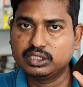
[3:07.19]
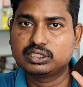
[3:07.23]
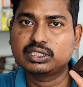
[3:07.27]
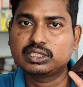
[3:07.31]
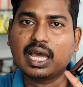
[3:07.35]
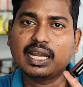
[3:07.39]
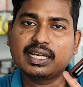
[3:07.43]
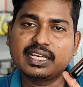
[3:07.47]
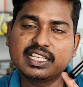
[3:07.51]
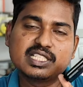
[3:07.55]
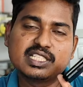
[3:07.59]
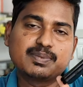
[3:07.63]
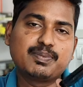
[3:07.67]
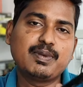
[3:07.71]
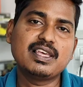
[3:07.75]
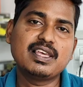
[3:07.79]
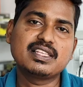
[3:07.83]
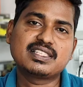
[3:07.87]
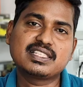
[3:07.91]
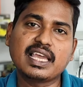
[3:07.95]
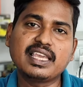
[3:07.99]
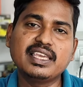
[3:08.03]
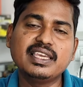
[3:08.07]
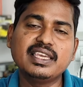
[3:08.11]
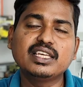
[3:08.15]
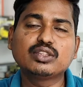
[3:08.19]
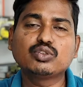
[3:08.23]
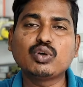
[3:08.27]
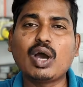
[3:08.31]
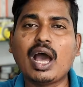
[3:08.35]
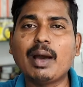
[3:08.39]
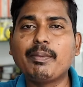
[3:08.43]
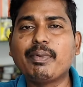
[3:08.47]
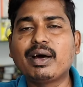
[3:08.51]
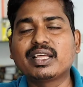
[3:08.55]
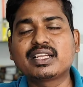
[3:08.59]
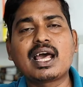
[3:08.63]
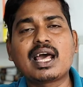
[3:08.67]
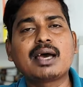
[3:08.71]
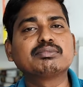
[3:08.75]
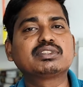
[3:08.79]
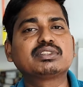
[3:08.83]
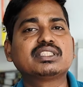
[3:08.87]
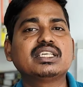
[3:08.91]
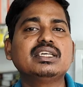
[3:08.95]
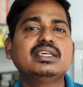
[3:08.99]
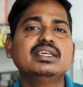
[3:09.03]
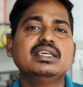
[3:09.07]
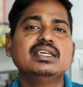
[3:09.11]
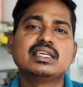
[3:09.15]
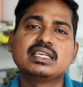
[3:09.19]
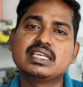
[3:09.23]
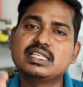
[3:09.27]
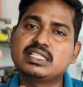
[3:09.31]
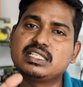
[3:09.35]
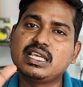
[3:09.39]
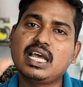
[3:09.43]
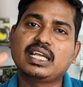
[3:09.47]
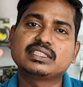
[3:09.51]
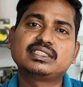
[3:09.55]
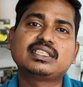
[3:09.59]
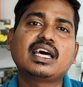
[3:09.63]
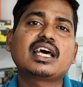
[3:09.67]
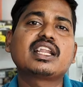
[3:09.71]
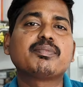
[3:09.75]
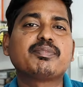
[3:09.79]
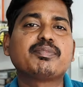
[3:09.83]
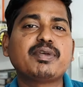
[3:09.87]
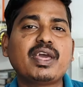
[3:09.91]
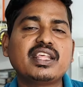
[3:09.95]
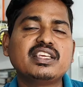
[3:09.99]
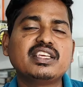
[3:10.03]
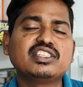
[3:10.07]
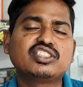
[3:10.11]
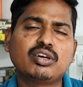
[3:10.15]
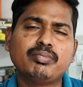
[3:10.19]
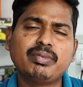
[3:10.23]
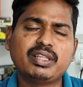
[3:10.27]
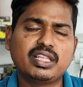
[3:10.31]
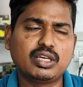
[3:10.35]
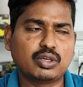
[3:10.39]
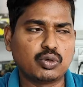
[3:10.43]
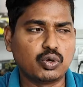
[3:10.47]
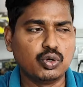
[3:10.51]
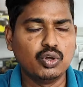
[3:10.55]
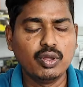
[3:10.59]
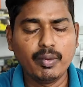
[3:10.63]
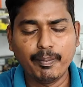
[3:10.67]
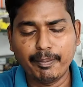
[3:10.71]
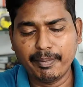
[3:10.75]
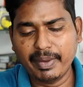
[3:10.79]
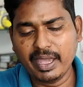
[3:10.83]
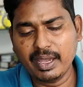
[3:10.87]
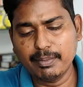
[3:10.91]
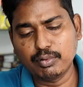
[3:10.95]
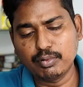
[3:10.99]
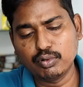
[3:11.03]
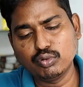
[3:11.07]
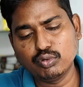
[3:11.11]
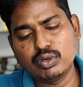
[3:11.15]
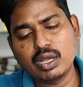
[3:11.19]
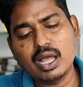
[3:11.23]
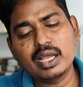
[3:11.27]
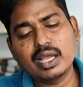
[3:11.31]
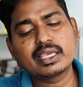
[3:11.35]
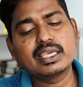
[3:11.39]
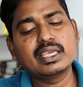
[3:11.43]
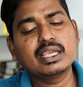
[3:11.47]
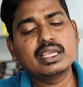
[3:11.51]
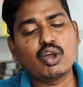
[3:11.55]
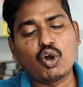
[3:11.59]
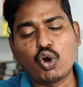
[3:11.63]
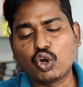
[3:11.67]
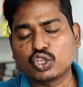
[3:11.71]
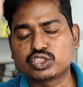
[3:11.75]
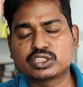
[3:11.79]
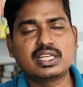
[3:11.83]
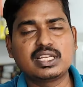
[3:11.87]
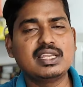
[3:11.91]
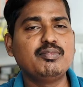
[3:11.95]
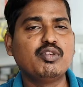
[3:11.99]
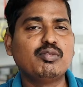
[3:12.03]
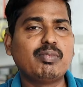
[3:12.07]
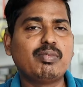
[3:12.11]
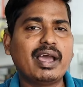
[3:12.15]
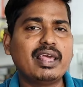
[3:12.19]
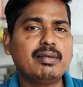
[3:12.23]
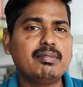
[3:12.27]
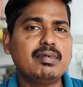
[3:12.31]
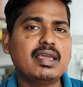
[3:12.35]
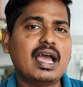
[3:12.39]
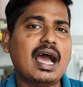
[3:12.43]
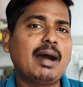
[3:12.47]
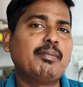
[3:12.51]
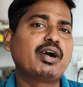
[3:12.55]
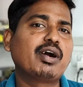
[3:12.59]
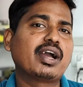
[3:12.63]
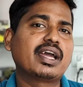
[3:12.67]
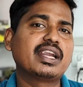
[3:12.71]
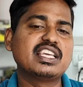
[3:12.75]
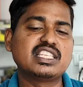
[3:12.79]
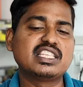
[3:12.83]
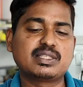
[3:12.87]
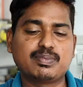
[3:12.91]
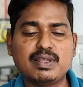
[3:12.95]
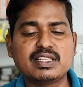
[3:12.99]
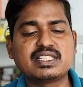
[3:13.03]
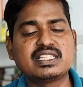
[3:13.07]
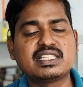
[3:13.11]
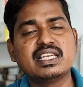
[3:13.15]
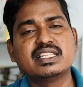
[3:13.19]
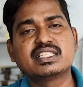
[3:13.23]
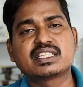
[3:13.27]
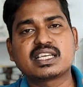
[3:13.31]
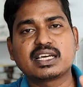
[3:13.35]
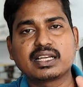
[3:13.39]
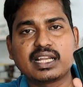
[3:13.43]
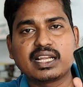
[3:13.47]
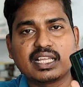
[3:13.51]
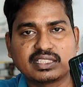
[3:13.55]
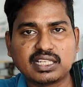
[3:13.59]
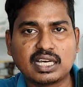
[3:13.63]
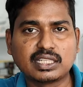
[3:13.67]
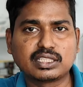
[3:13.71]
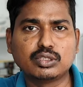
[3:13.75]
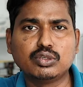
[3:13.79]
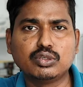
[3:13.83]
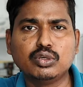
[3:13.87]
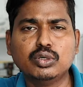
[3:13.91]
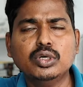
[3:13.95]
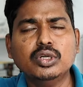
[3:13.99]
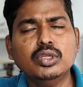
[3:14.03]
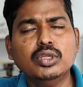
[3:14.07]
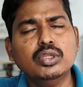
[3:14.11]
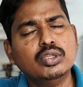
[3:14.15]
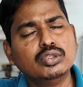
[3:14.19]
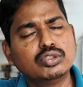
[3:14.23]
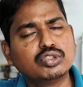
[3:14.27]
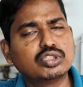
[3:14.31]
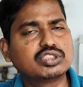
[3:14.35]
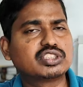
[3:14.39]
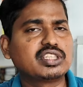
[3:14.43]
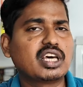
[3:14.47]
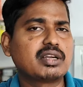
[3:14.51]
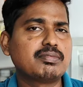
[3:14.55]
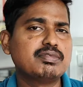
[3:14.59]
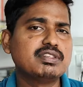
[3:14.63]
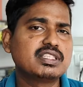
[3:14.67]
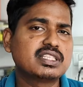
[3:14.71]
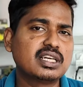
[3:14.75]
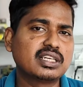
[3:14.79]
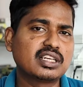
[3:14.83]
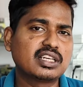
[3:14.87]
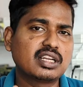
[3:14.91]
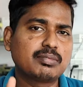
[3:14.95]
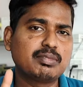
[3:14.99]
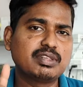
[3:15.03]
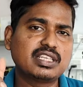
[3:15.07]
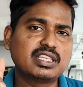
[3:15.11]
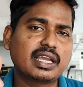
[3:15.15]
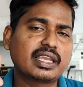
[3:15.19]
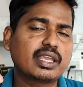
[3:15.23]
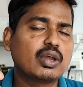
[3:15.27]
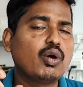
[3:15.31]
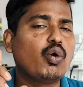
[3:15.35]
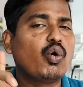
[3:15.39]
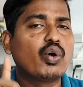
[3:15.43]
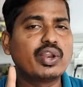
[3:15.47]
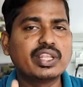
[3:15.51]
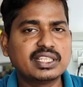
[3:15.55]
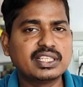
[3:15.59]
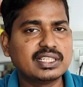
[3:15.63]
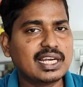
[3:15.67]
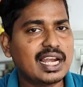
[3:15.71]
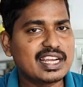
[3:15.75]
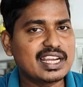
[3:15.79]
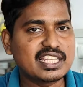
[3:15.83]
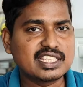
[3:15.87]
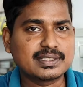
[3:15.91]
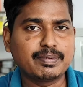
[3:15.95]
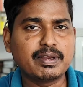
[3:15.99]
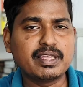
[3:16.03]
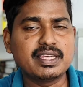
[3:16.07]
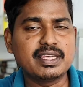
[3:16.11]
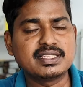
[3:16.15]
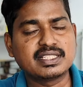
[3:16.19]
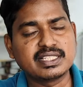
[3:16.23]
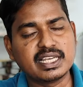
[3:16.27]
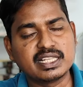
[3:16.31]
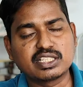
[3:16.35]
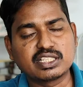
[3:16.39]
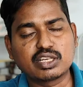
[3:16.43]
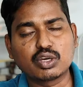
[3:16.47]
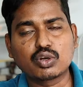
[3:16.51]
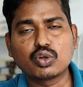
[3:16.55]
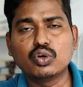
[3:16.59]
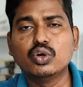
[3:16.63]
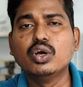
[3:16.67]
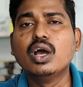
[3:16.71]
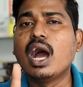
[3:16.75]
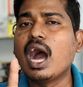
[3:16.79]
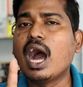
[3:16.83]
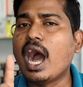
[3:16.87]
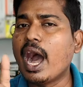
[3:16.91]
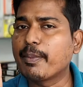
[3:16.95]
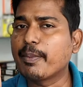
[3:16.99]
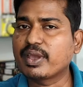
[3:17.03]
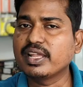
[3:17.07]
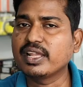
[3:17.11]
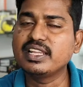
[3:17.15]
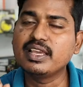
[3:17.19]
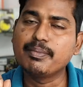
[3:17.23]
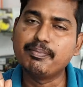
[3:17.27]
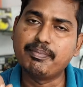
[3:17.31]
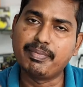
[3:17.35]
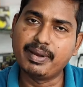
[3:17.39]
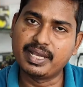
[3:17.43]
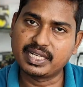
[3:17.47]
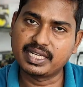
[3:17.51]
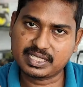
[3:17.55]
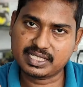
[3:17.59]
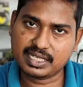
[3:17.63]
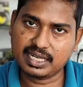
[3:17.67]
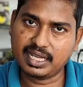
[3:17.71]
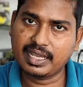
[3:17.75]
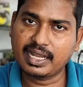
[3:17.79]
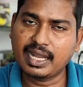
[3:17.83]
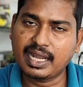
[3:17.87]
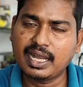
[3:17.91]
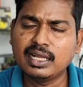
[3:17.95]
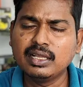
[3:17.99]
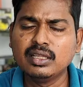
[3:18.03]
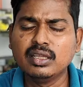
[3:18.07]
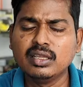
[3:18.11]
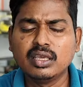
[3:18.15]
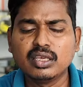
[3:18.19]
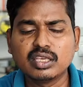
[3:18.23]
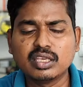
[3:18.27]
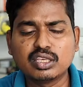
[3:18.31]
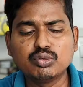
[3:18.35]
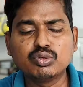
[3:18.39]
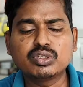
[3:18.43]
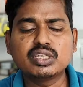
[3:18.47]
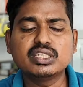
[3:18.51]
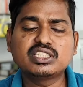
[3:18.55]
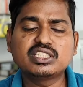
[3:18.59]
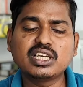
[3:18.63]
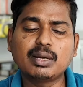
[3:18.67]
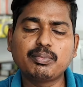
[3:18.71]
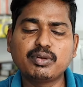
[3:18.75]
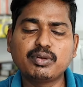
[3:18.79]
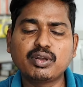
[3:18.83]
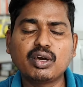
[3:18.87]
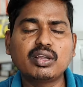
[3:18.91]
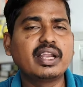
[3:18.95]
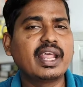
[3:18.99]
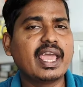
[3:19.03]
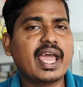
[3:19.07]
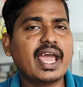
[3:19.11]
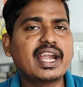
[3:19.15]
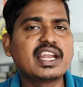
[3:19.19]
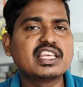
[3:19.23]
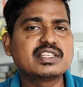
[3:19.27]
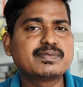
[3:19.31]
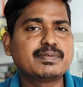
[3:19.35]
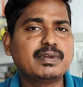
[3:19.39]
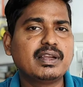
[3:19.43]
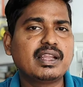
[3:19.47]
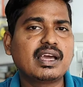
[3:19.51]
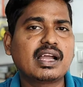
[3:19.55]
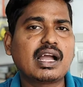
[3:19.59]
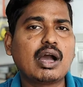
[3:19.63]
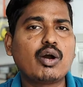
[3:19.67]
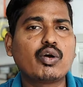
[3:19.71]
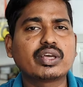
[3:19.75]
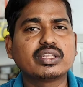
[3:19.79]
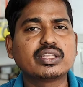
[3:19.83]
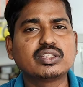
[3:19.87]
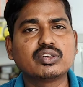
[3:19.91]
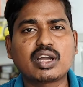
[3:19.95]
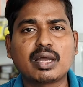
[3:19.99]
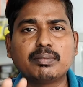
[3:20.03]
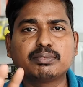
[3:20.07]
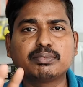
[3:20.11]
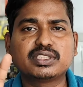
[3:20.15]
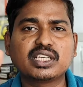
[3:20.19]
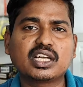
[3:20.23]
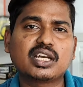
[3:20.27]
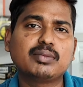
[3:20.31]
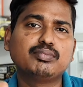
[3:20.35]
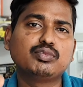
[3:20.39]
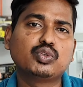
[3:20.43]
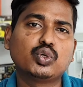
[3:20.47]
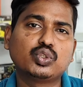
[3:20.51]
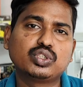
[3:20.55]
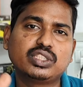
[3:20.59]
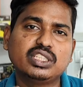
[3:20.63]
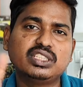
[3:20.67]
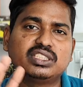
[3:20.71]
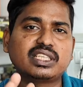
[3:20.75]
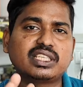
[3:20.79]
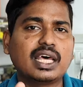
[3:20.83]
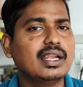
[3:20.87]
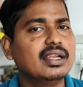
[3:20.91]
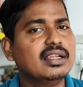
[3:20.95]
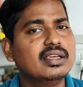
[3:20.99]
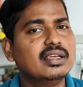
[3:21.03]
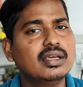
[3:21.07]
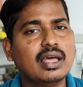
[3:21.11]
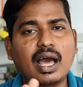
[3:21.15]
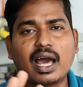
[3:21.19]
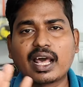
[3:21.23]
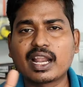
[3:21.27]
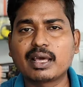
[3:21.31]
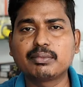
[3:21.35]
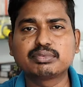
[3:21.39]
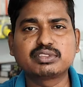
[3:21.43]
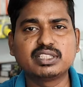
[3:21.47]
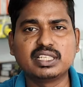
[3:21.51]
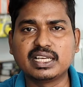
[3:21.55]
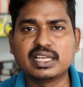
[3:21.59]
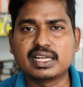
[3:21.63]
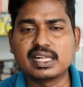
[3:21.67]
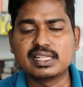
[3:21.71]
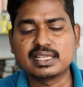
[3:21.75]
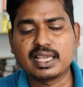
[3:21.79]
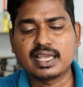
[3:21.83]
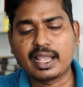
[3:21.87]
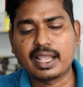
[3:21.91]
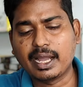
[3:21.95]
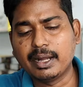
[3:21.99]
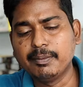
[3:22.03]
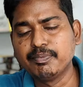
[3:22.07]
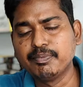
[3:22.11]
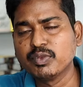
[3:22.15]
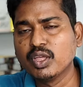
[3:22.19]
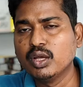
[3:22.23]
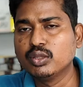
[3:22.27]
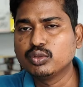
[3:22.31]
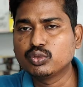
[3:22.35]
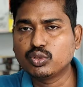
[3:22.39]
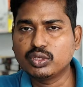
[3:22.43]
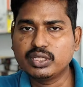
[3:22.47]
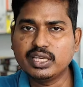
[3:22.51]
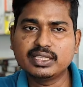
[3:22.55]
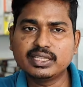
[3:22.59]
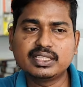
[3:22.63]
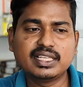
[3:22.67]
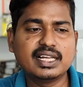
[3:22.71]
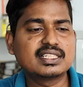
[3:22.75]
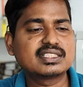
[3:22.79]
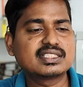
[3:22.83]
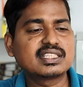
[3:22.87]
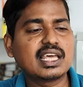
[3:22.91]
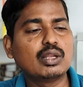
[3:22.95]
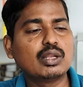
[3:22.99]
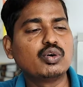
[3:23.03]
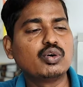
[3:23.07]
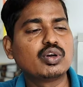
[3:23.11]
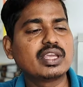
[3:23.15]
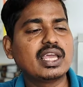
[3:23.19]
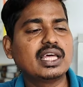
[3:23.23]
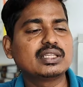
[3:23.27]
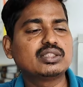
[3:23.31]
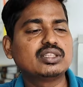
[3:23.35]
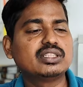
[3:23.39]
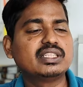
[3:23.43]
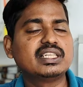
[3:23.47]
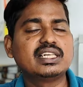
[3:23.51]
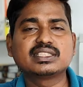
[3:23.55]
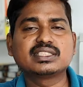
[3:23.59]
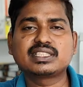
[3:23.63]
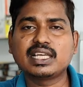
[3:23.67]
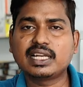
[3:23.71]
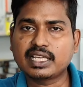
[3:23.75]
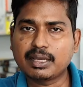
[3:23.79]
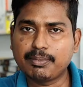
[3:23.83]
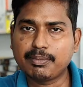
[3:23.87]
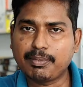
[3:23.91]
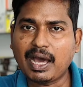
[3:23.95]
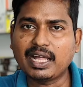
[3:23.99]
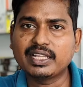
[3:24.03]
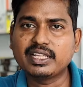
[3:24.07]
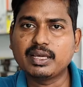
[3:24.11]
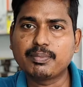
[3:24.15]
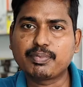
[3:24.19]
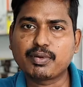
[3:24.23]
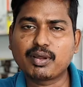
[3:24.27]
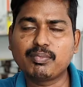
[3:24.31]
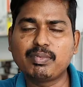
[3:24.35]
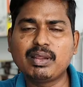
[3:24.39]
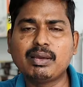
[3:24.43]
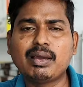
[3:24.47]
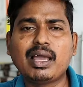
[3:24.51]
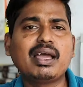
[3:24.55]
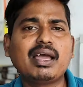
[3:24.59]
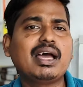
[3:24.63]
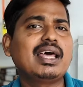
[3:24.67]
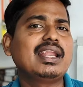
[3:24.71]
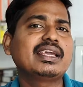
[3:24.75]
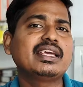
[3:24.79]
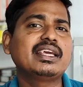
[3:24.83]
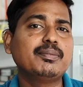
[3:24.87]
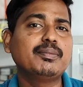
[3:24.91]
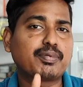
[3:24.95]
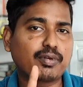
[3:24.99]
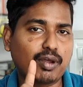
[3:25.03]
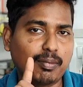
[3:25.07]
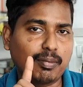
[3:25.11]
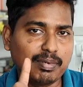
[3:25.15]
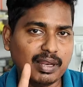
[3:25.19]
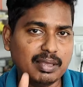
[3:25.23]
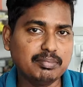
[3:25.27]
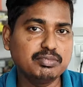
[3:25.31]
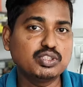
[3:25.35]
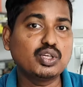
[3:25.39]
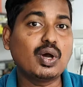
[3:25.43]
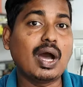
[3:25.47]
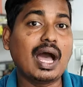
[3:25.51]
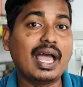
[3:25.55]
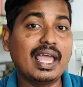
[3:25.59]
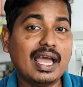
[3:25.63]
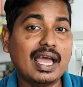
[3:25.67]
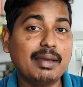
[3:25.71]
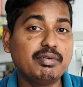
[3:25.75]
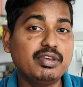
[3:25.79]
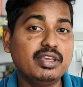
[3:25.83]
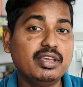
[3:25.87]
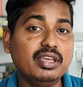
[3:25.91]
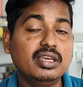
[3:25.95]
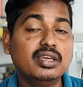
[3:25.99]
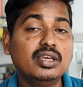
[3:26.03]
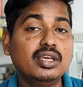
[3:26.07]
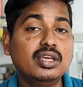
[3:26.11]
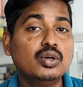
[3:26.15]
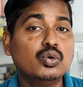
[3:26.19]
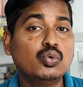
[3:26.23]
इसका डिस्प्ले चाहिए तो आप आराम से इसे अच्छा रिपेयरिंग समय में देखो मैं बोलूंगा कि कॉस्टली मोबाइल में आप अगर डिस्प्ले चेंज करना चाहते हो तो सर्विस सेंटर में जाके ओरिजिनल डिस्प्ले ही चेंज करो आपके लिए बेस्ट रहेगा क्योंकि जब नया डिस्प्ले लगाओगे तो कम से कम दो तीन साल आराम से निकल जाएगा तो ये डेढ़ साल हो गया तो डेढ़ साल के बाद ये प्रॉब्लम आया लेकिन प्रॉब्लम जो आया भी